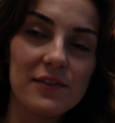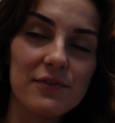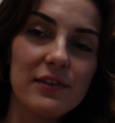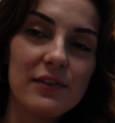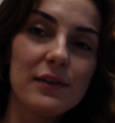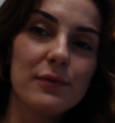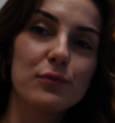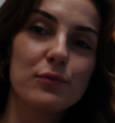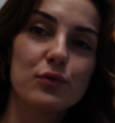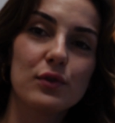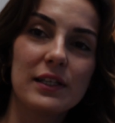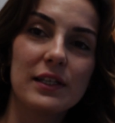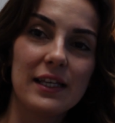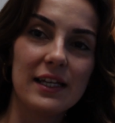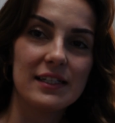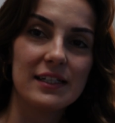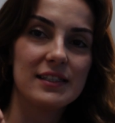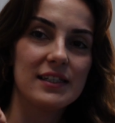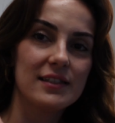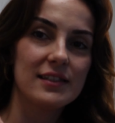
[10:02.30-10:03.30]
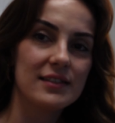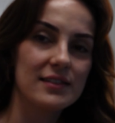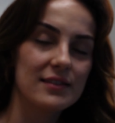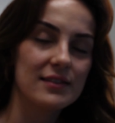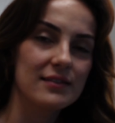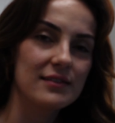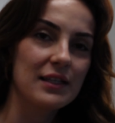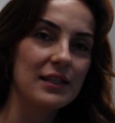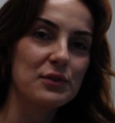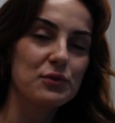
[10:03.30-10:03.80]
Ve buradaki herkes
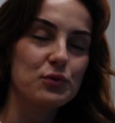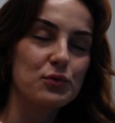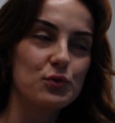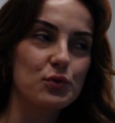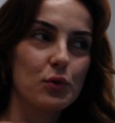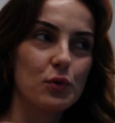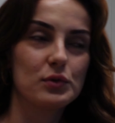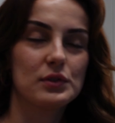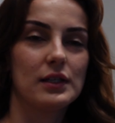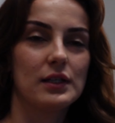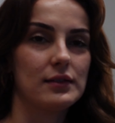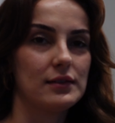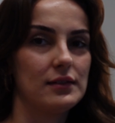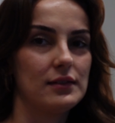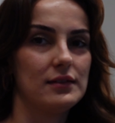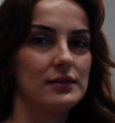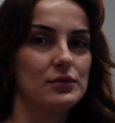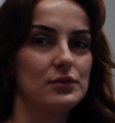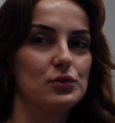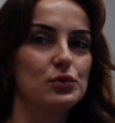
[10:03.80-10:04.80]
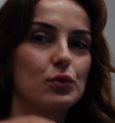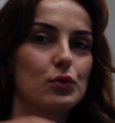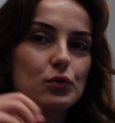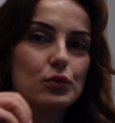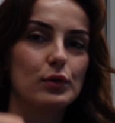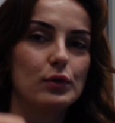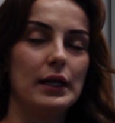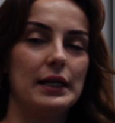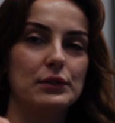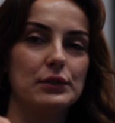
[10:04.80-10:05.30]
yani çok tatlı, çok
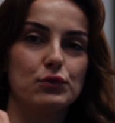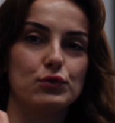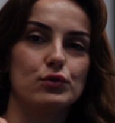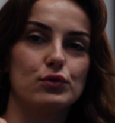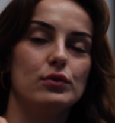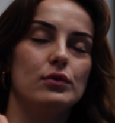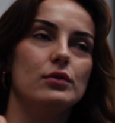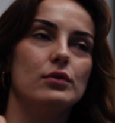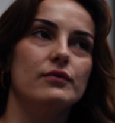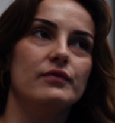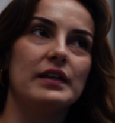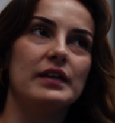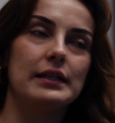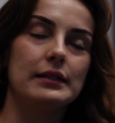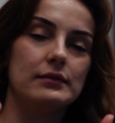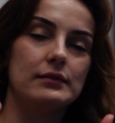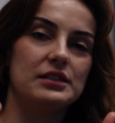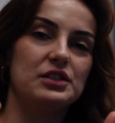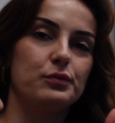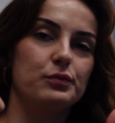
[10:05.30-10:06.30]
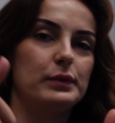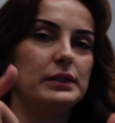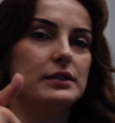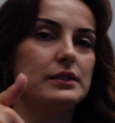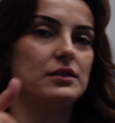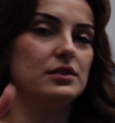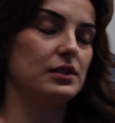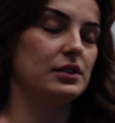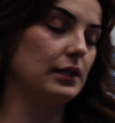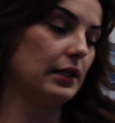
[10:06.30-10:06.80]
güler yüzlü ve iş
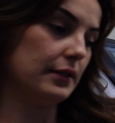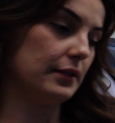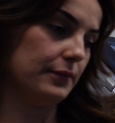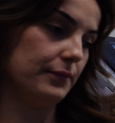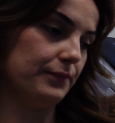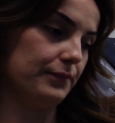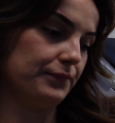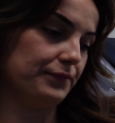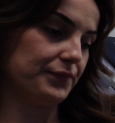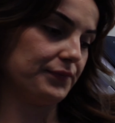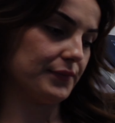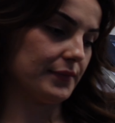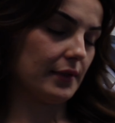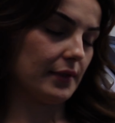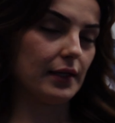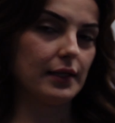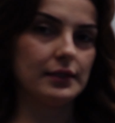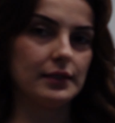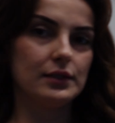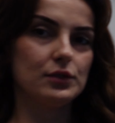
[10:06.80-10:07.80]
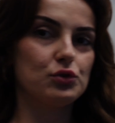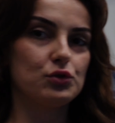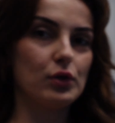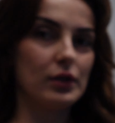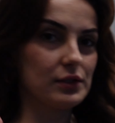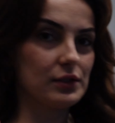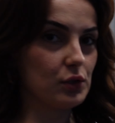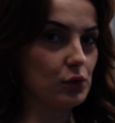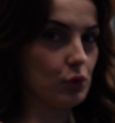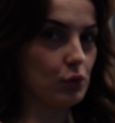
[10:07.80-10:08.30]
bitiriciler. Şu
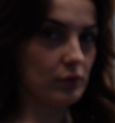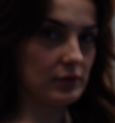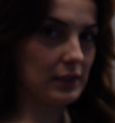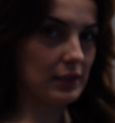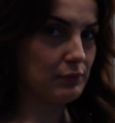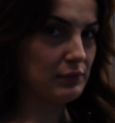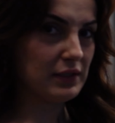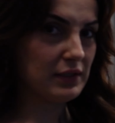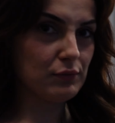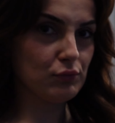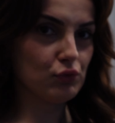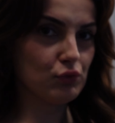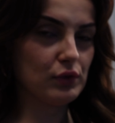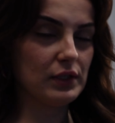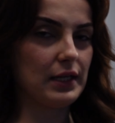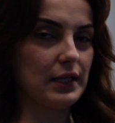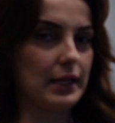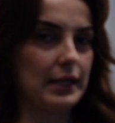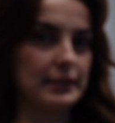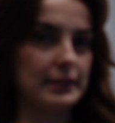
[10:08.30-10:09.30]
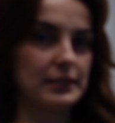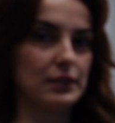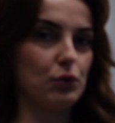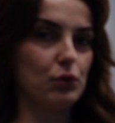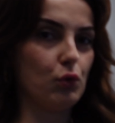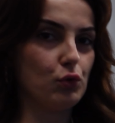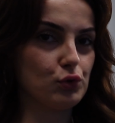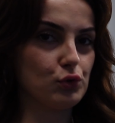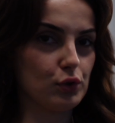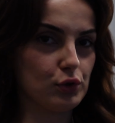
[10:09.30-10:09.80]
anki gözlemlerim bunlar en azından
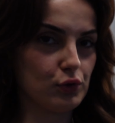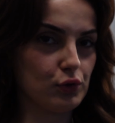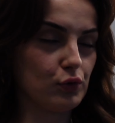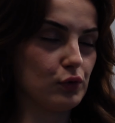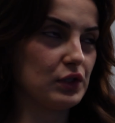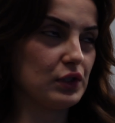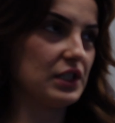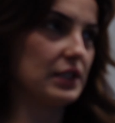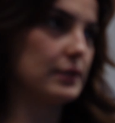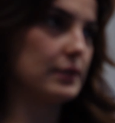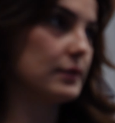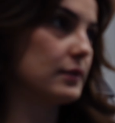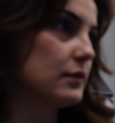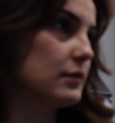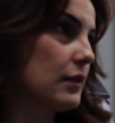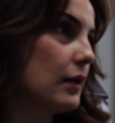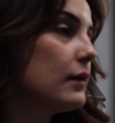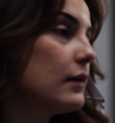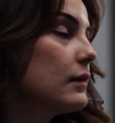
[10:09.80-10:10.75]
14 gün içerisinde.